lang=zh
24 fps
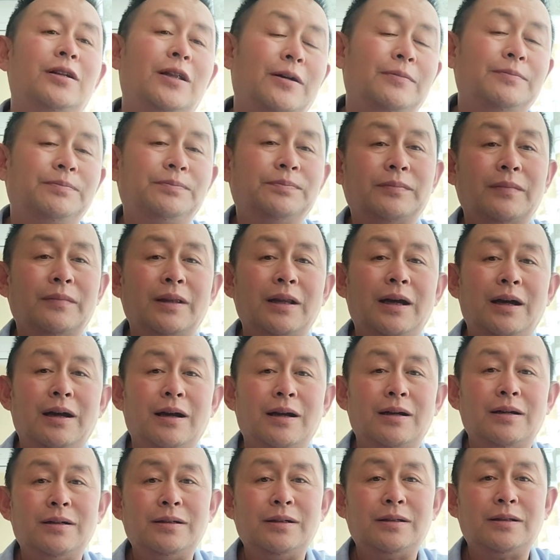了，
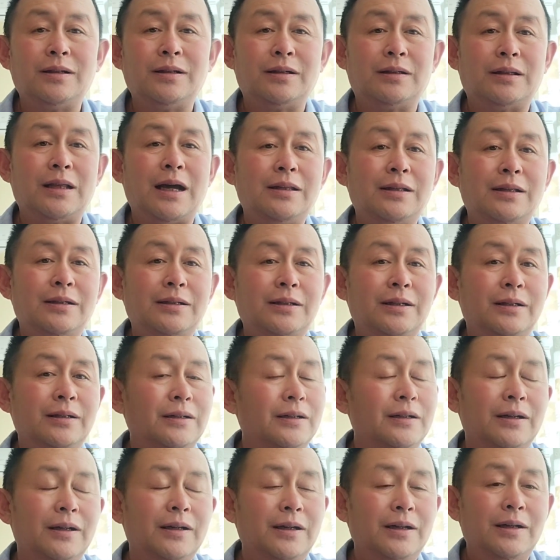啊，可是等他的这
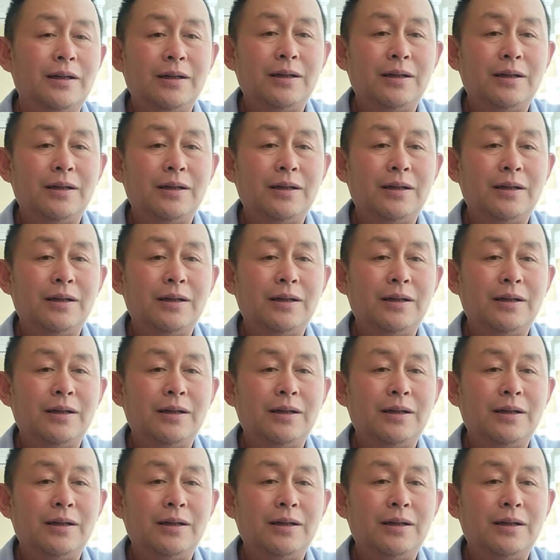个，